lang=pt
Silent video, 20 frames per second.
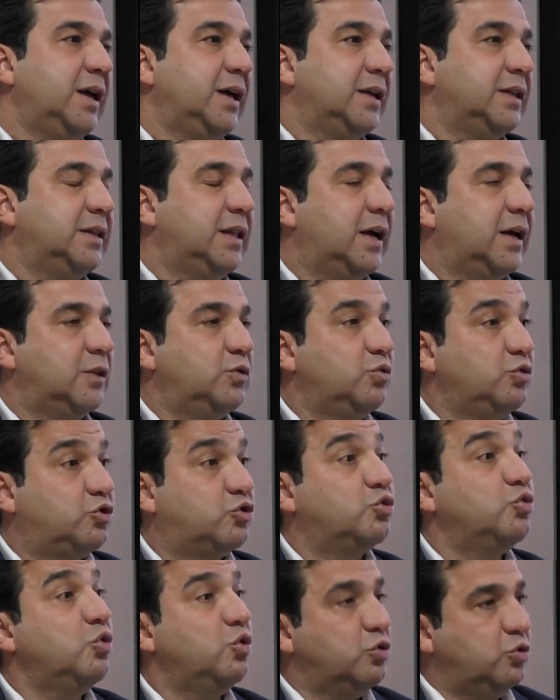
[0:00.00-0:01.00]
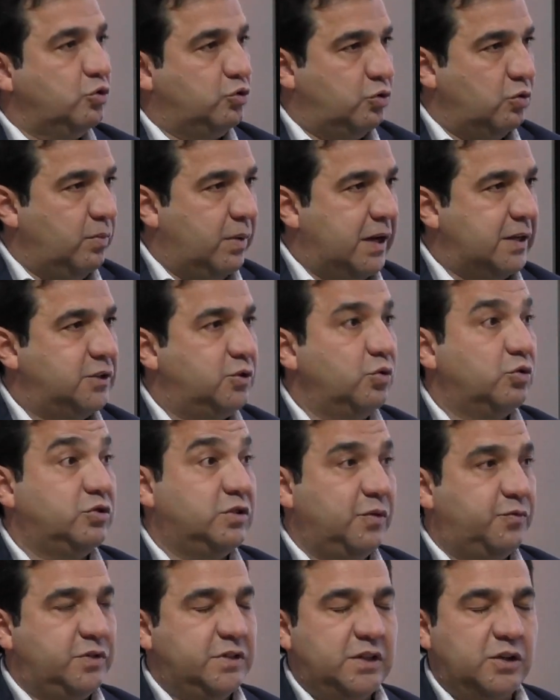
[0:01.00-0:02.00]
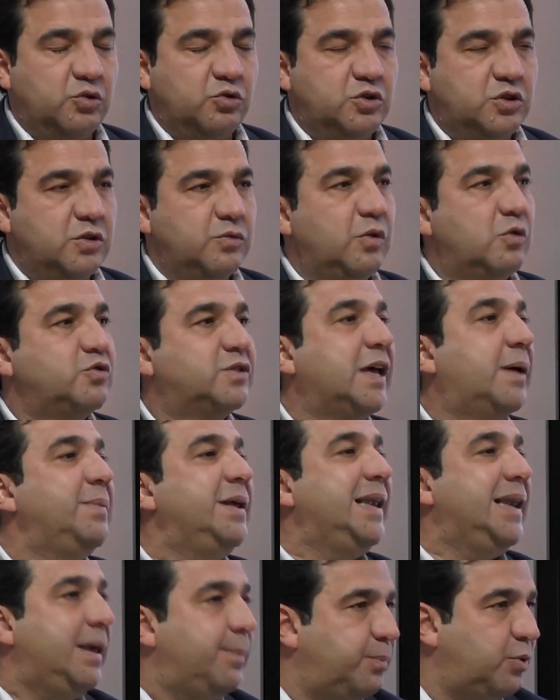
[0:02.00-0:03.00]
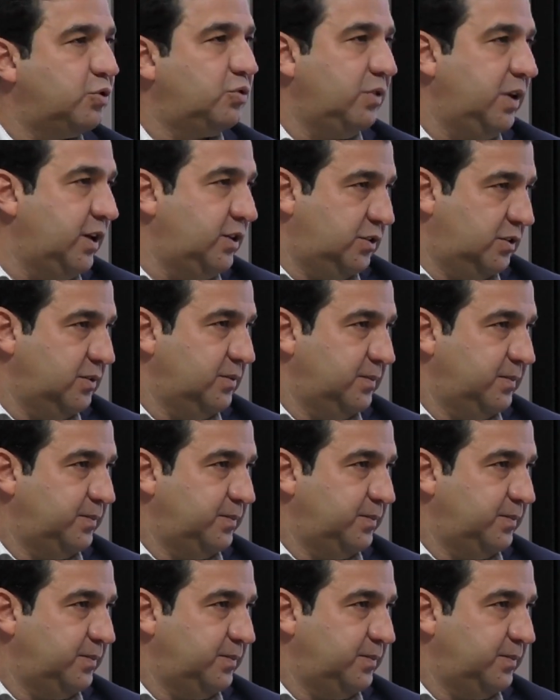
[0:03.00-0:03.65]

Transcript: da, dos surdos no Brasil, dos deficientes auditivos, não sabe ler português.